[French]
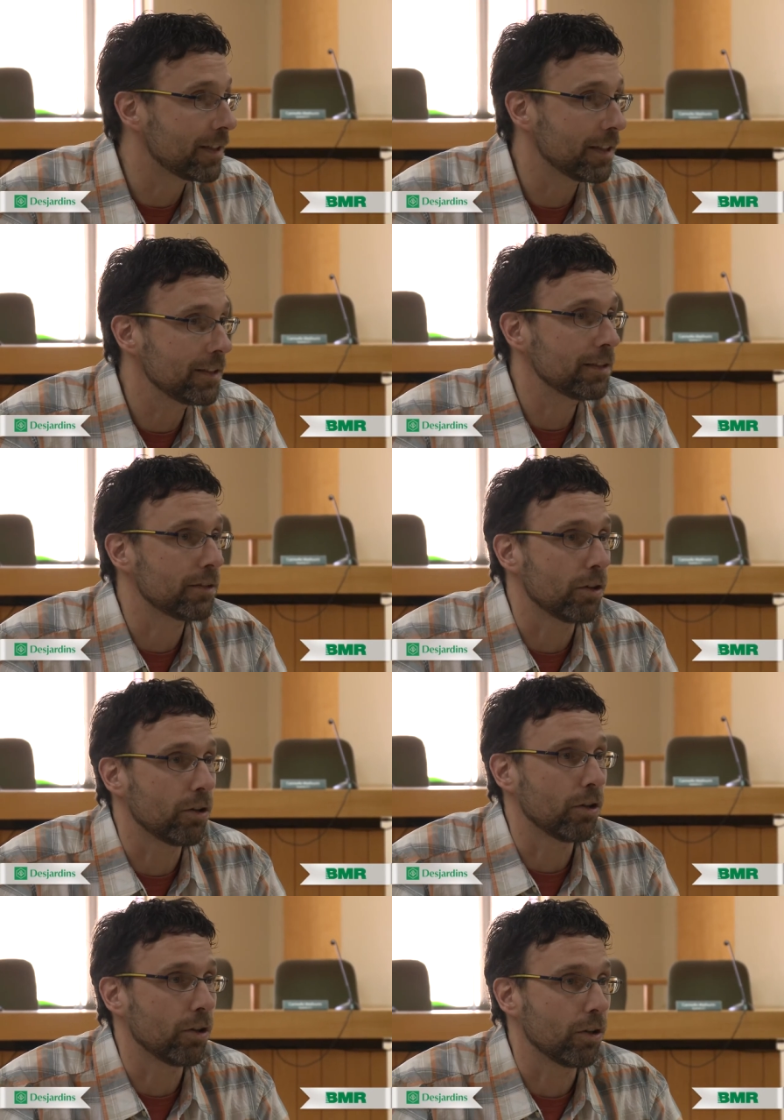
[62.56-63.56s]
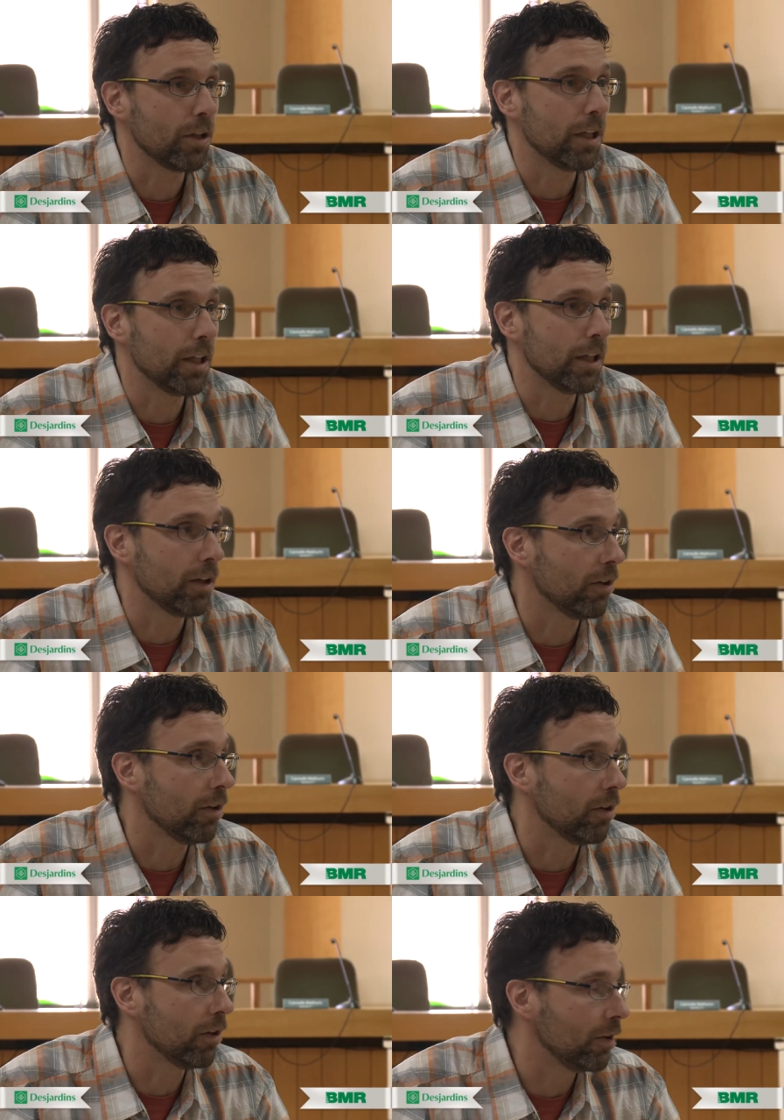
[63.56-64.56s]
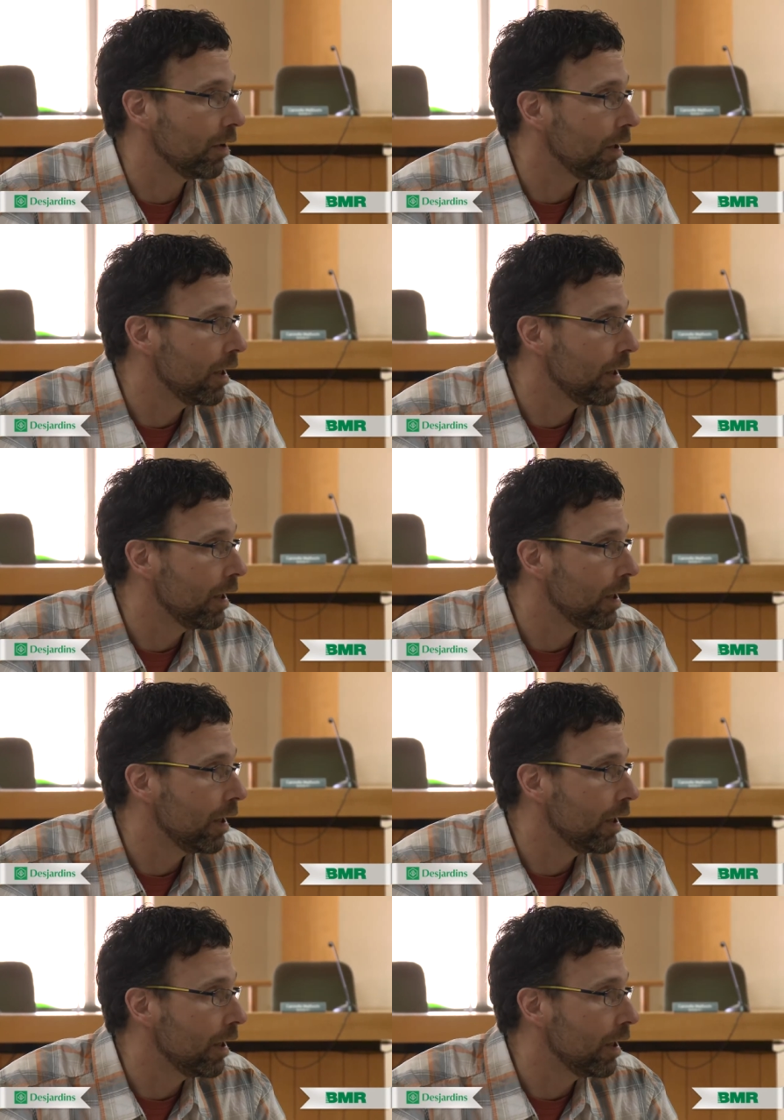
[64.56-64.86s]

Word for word: un bâtiment, des personnes,